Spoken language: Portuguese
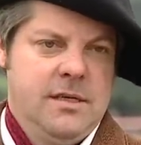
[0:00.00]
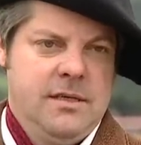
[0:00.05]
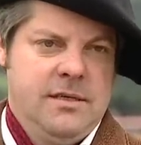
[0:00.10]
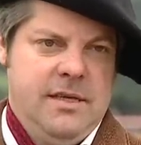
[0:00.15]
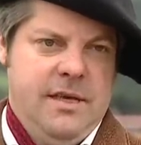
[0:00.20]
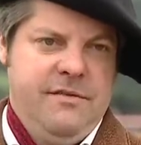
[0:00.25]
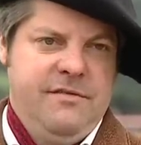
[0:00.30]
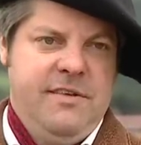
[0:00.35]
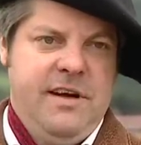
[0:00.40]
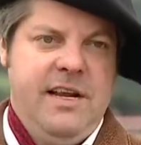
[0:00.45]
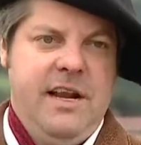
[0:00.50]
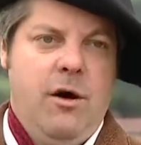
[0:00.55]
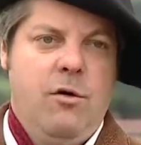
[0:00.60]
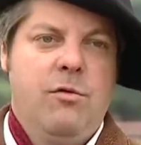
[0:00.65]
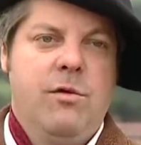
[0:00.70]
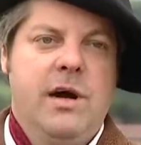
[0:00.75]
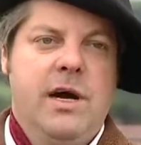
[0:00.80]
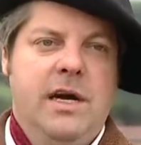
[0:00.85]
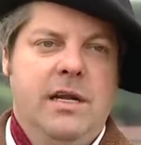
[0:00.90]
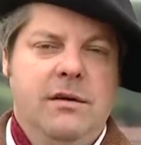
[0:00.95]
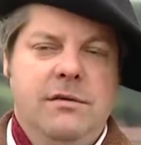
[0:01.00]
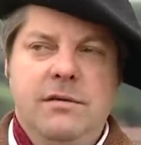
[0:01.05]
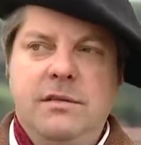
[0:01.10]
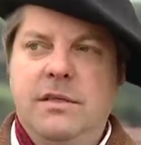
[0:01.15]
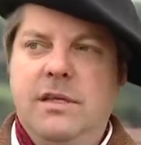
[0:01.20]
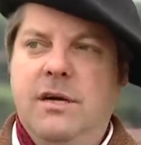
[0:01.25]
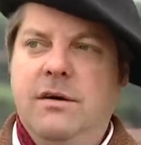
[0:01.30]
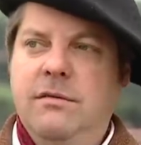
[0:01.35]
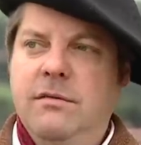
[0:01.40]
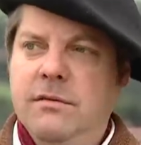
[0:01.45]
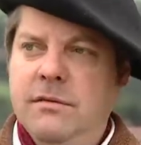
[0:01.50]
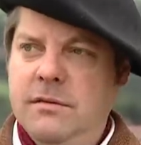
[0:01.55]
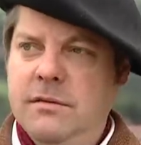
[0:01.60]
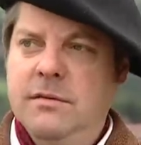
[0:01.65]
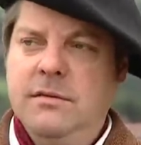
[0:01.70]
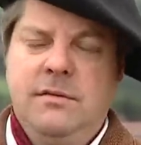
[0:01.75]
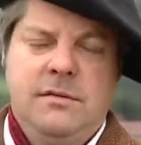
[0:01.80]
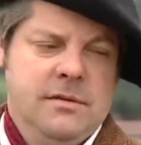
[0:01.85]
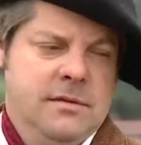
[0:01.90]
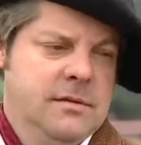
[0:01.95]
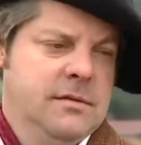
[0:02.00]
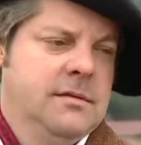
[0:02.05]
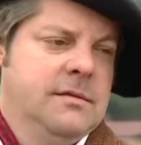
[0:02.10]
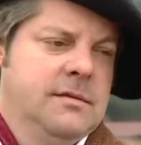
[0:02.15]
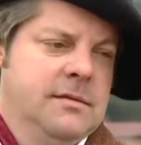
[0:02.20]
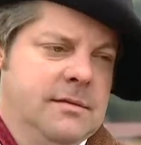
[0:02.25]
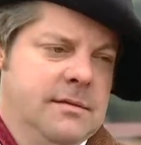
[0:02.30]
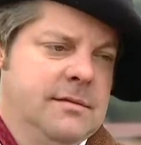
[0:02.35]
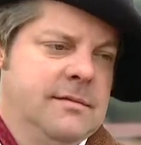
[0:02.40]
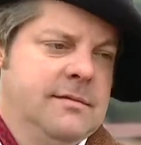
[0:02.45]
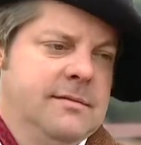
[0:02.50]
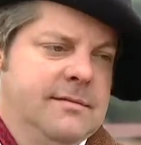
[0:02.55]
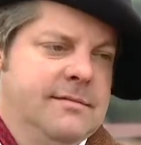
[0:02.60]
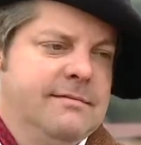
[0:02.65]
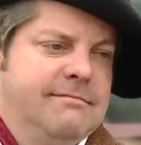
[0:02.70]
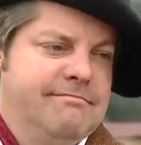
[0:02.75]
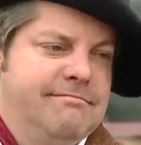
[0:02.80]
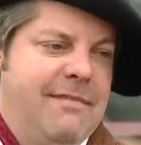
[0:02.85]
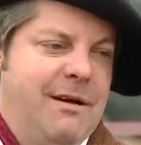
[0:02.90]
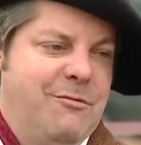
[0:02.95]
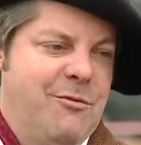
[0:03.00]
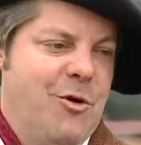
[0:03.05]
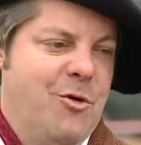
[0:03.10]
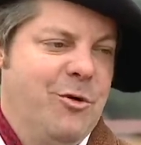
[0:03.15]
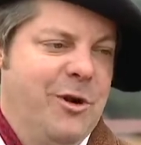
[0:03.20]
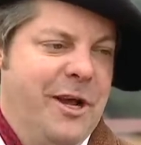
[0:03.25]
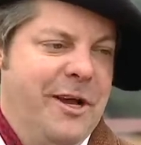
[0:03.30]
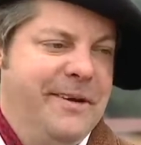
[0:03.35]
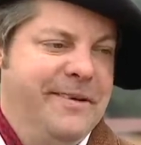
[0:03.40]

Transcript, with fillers: sem falhar um ano, então tá bom, né?